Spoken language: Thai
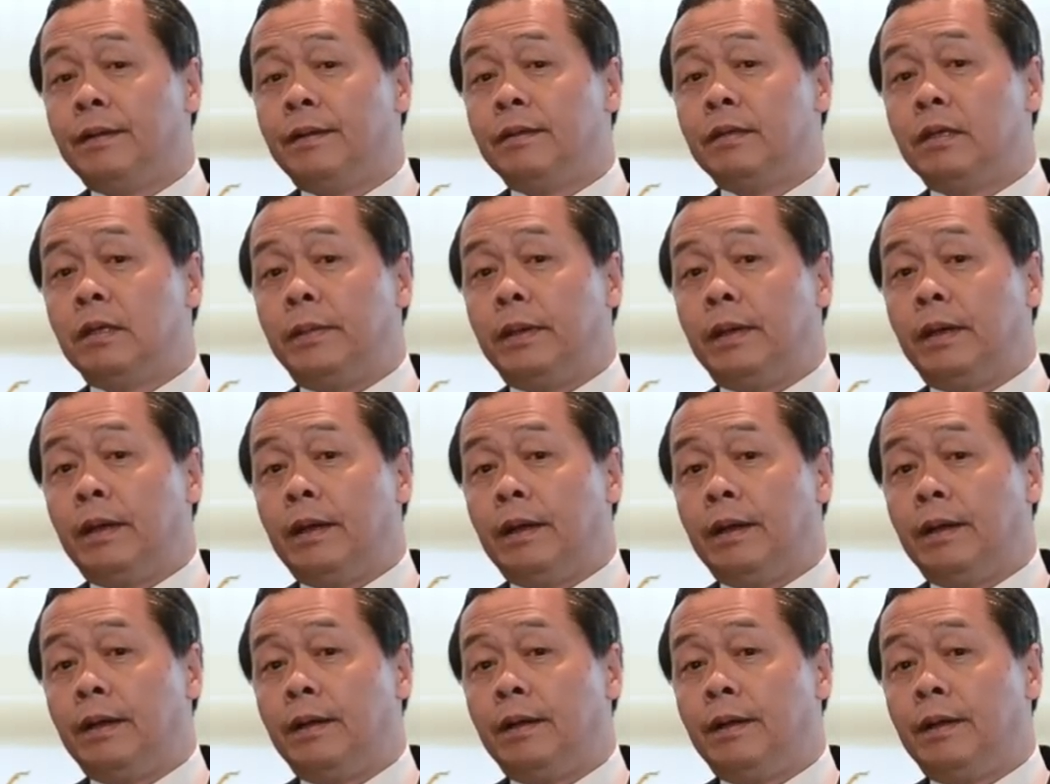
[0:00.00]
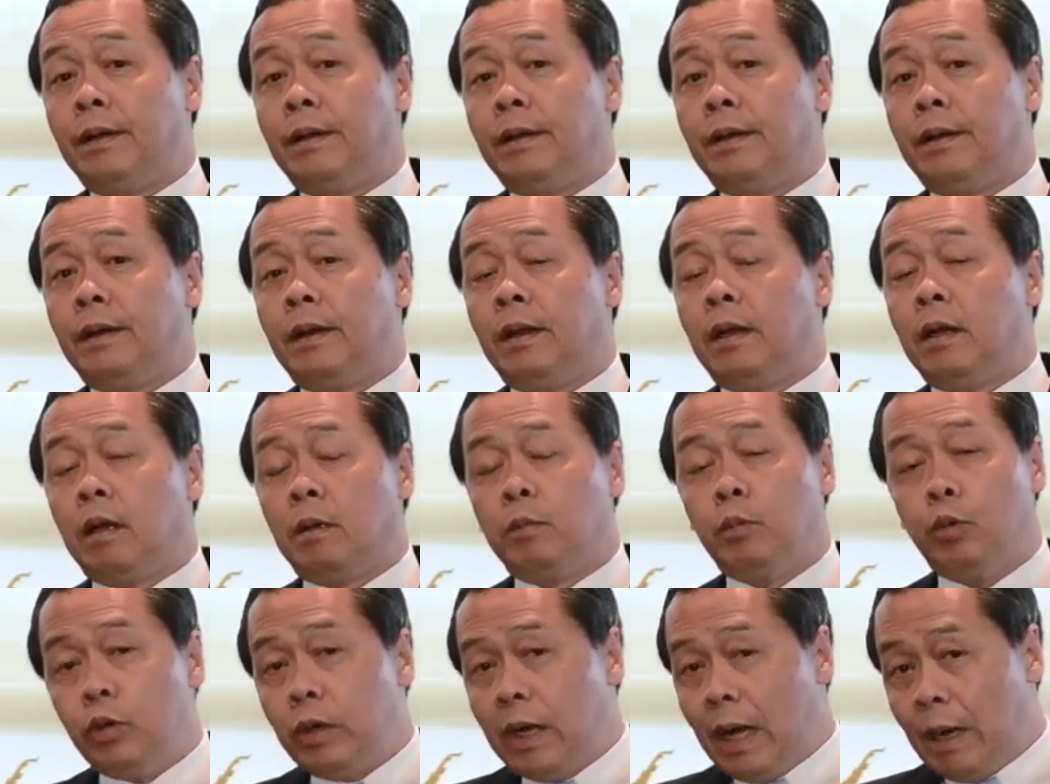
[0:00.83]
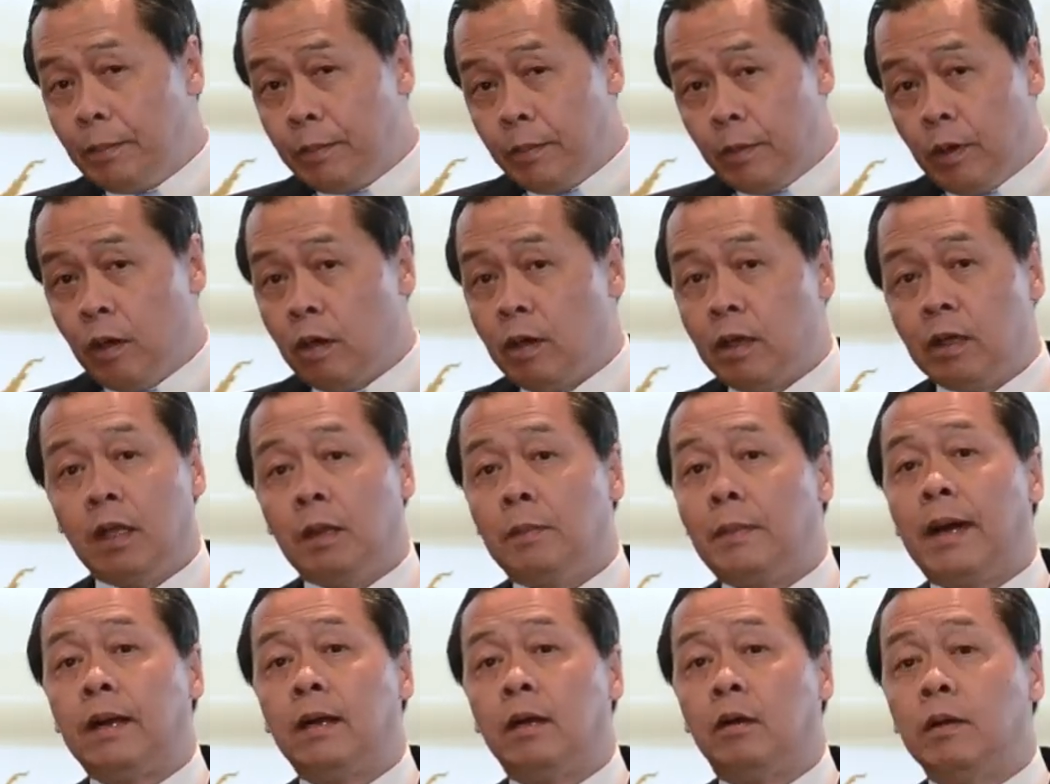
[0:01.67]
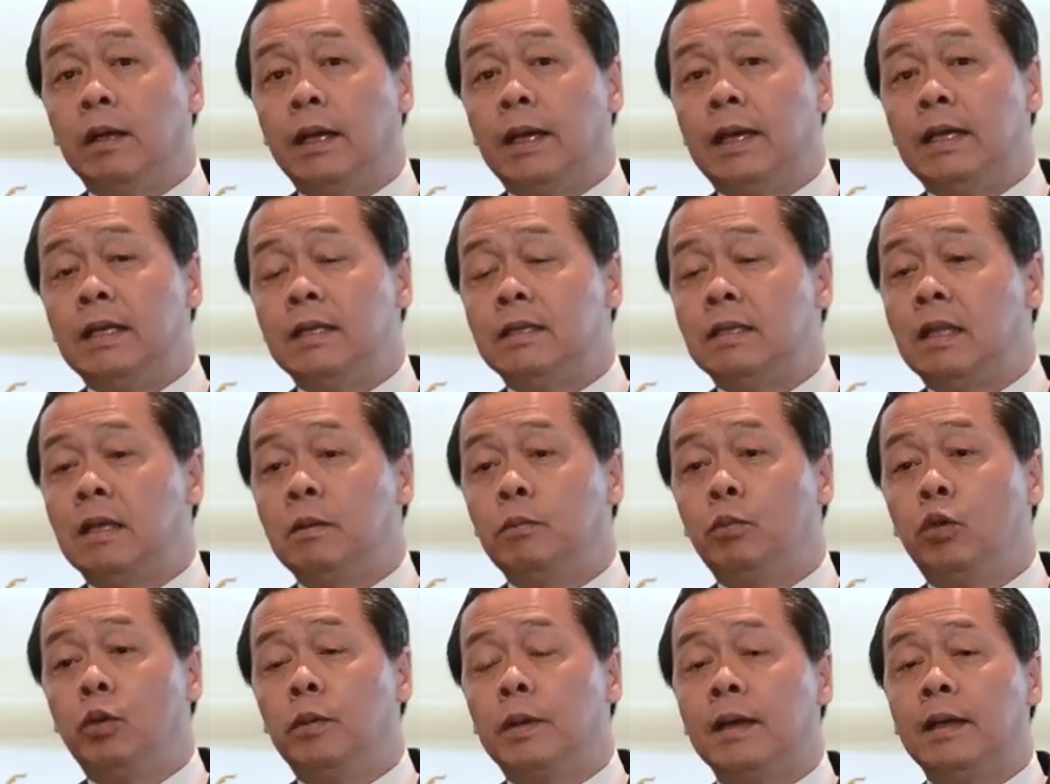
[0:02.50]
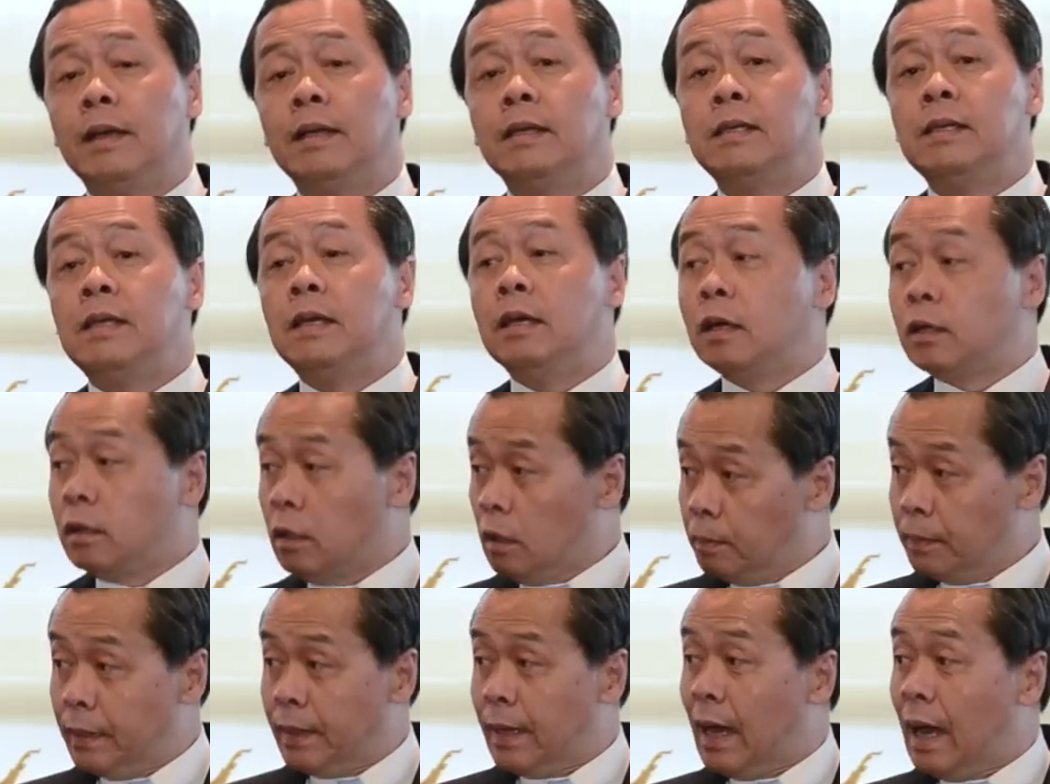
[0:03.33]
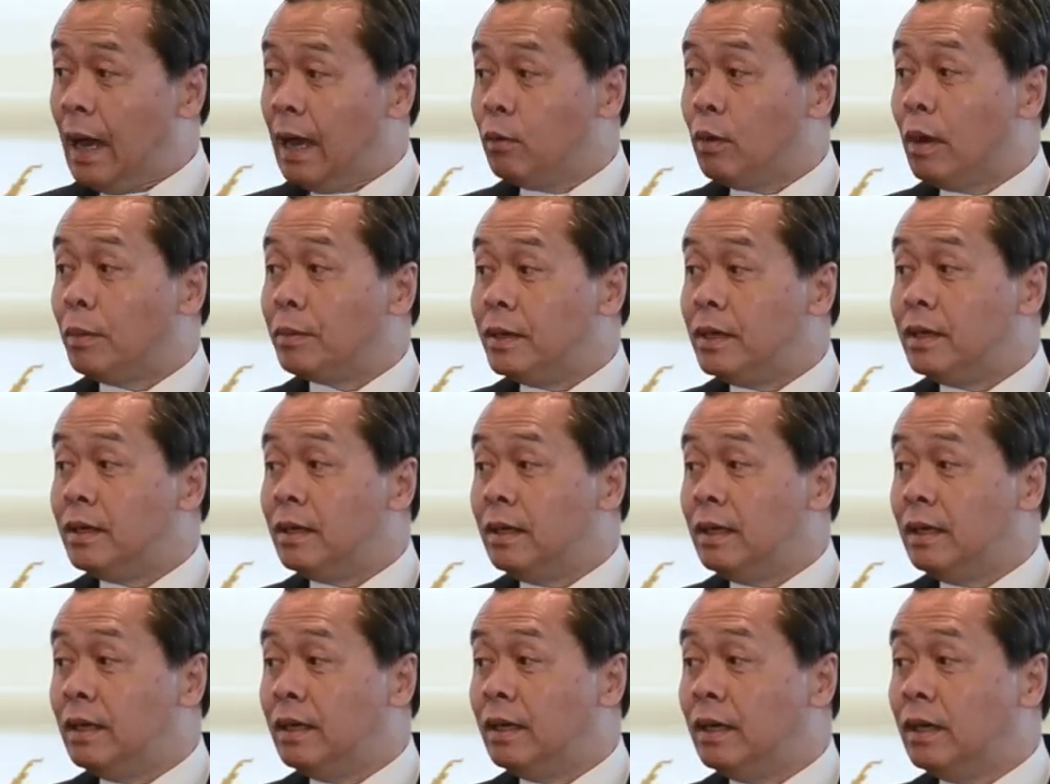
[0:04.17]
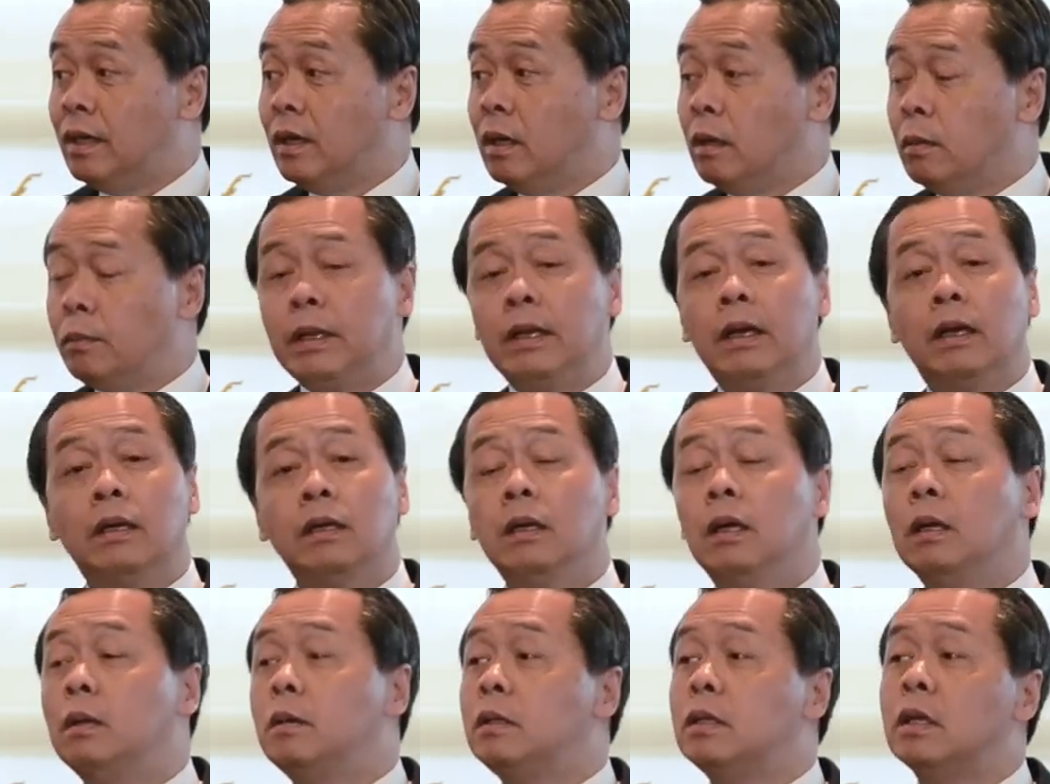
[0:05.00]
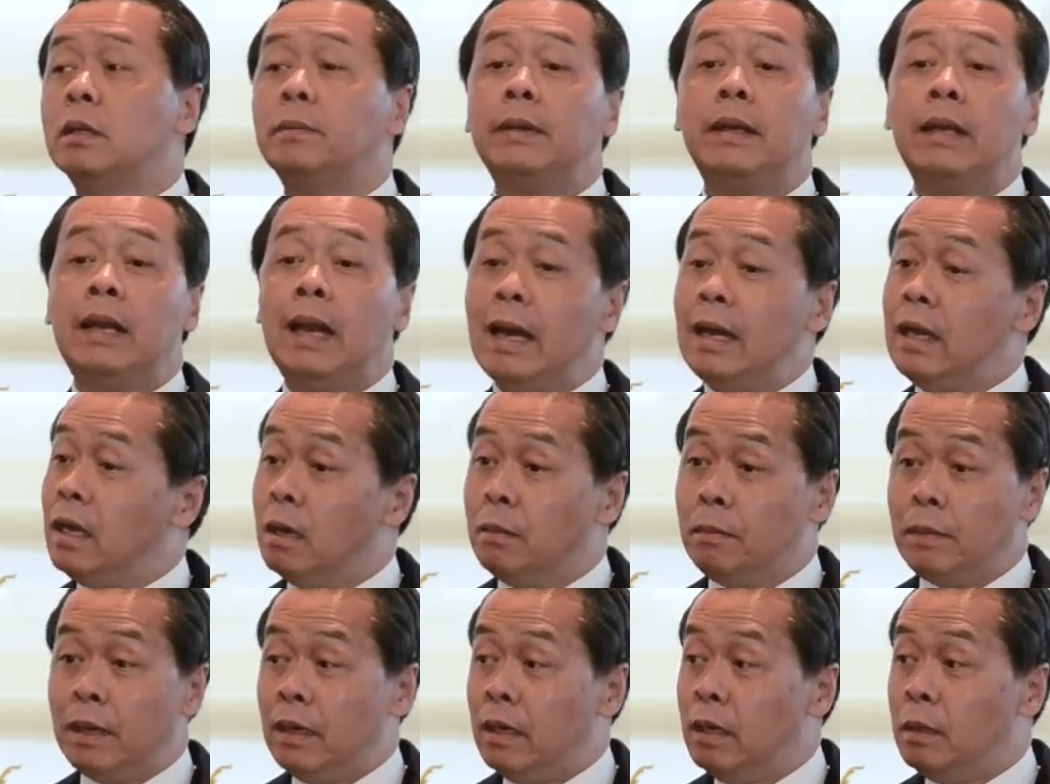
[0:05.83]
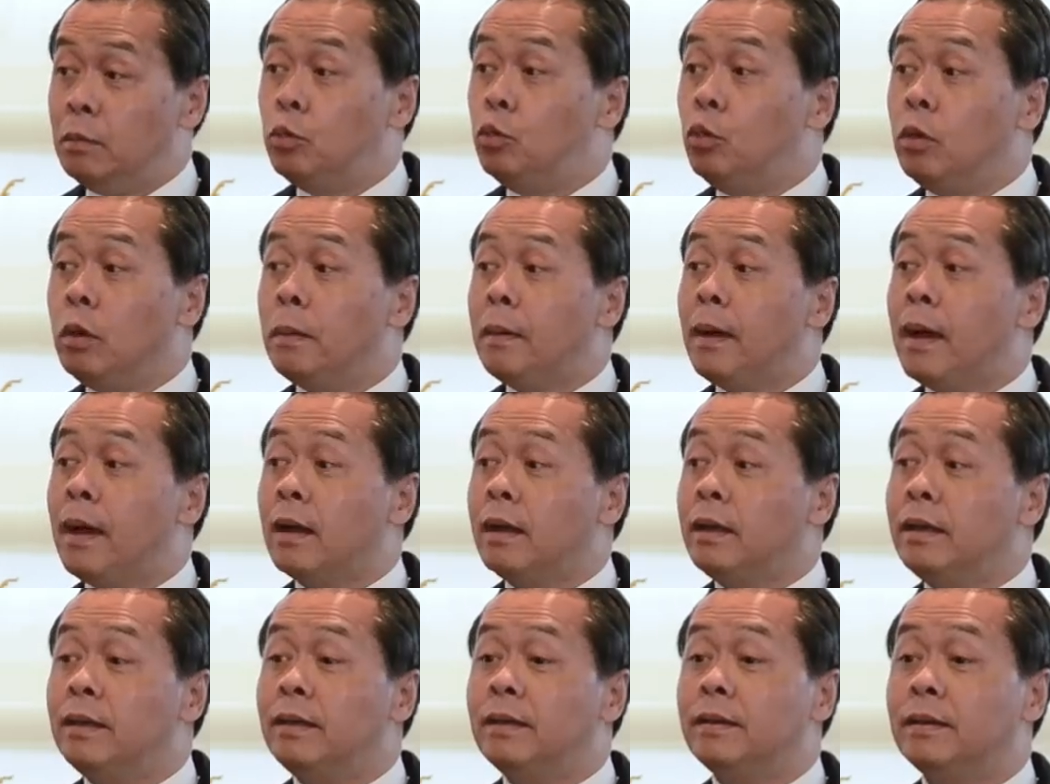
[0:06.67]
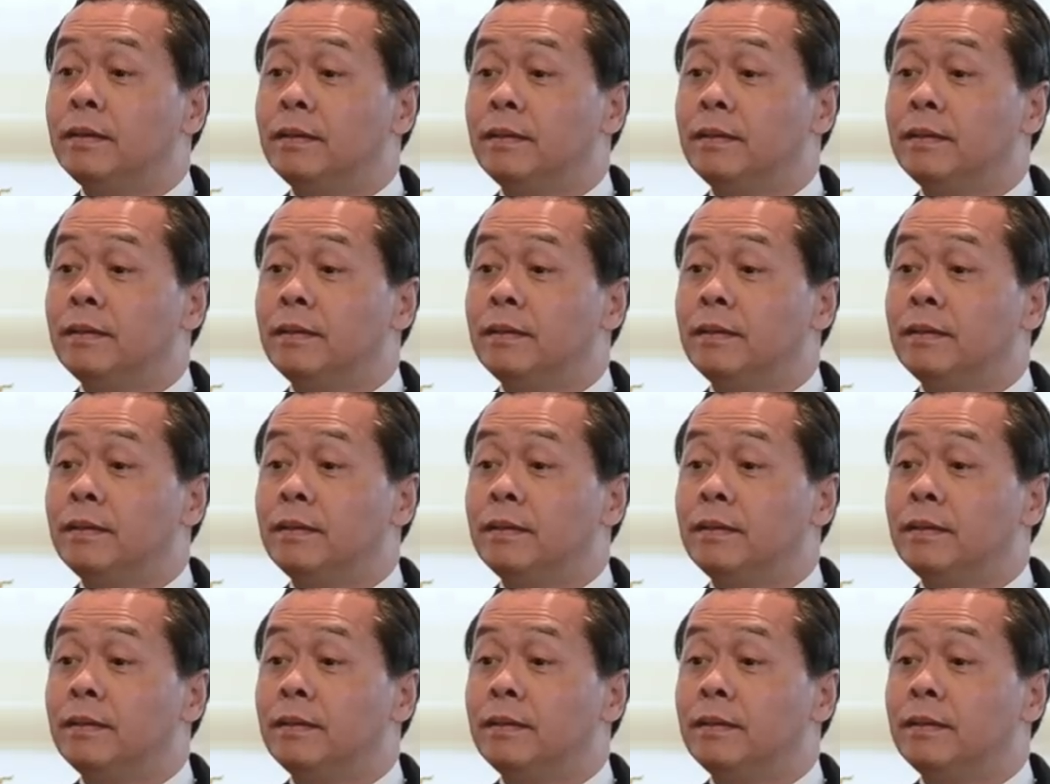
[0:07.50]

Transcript: ใช่ไหมฮะแล้วก็ผู้นำของรัฐบาลของเอในภูมิภาคเอเชีย ก็ต้องไปขายความคิดนี้ ไม่งั้นเงินจะไม่ไหลกลับมาในภูมิภาคนี้